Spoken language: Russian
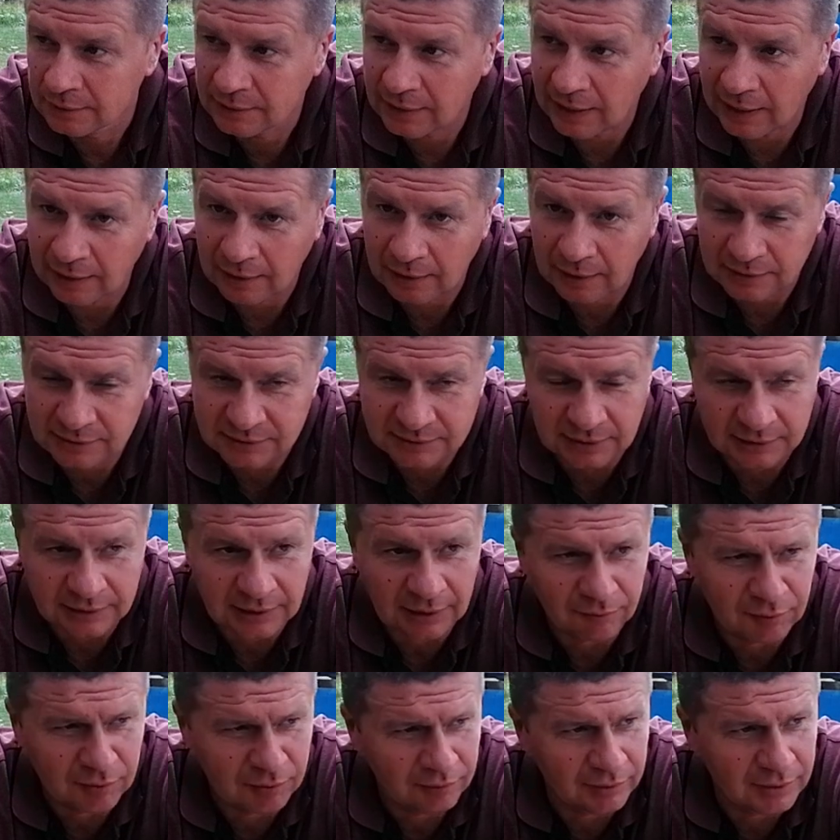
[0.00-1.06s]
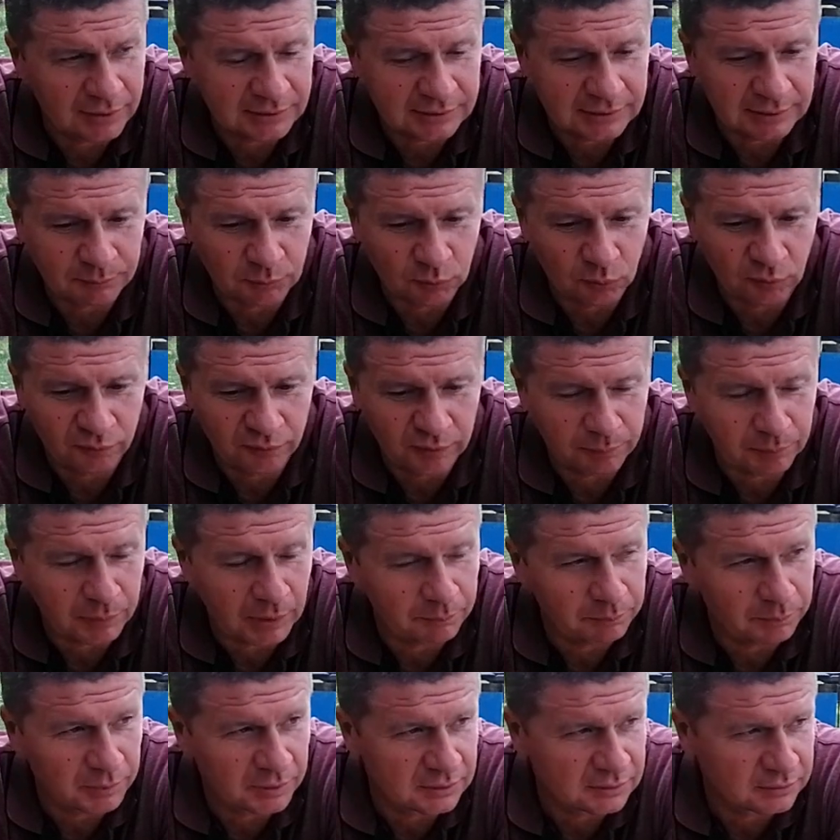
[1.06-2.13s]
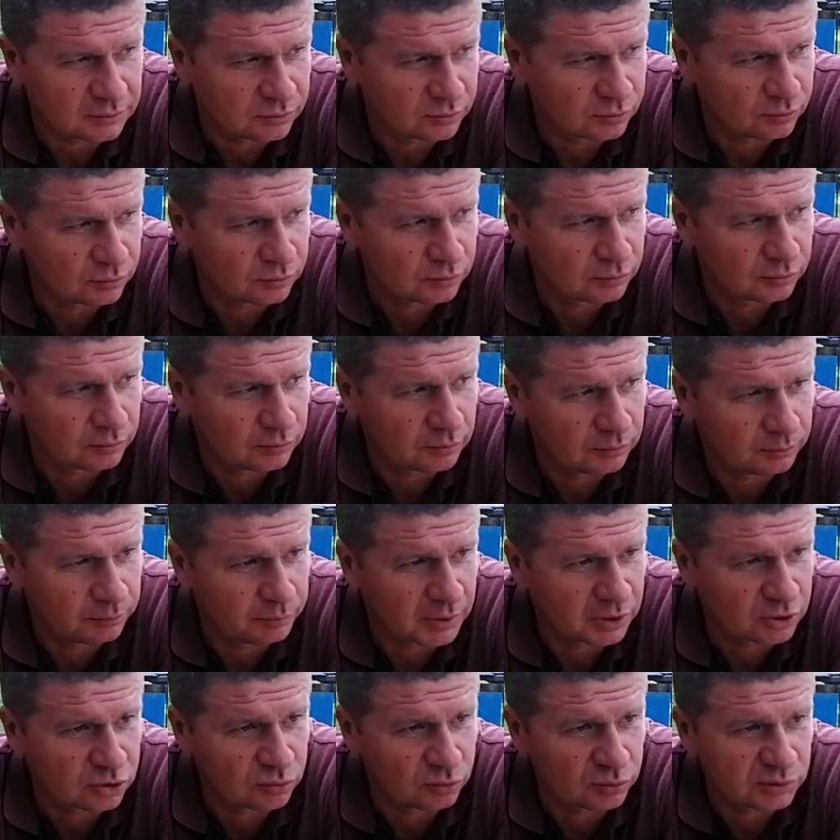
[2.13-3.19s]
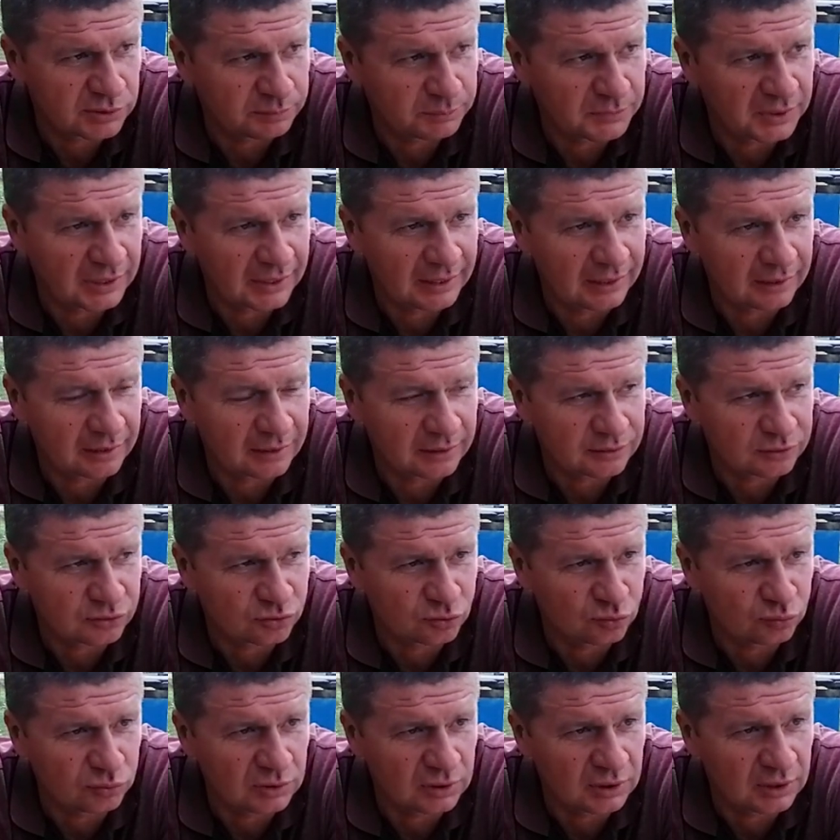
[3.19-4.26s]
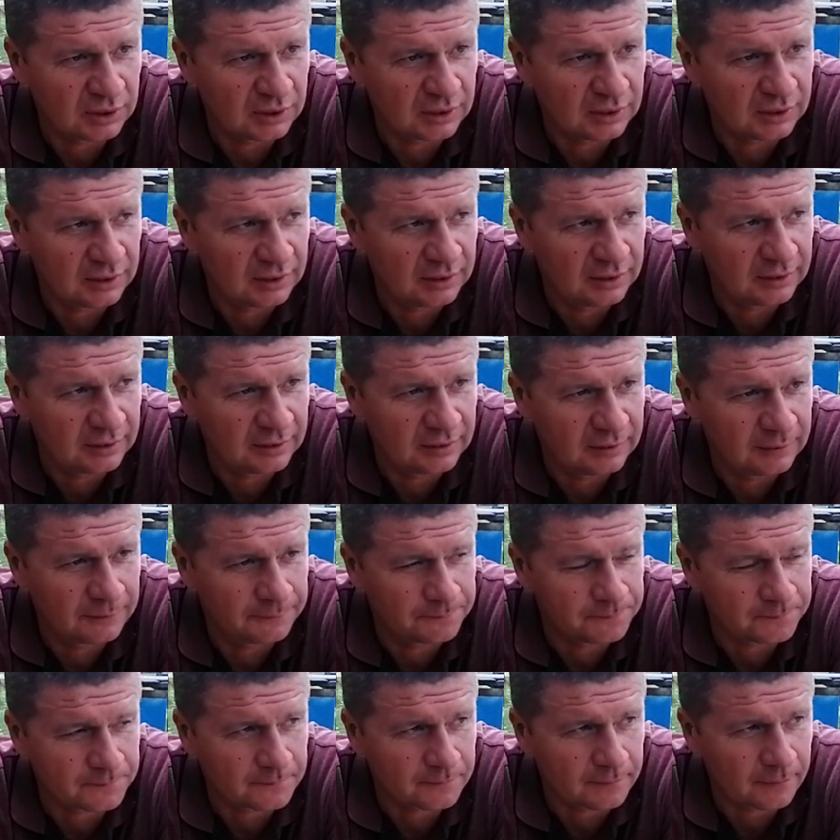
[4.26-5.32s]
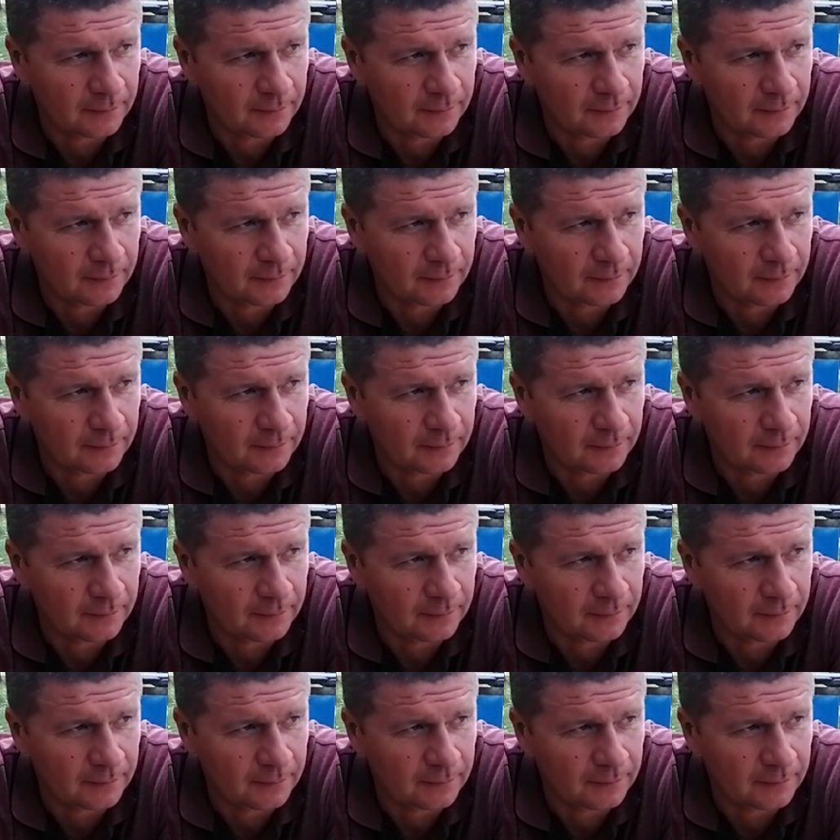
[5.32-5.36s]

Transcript: так, останавливались там кофе попить, ну, пришлось мне ехать сутки, и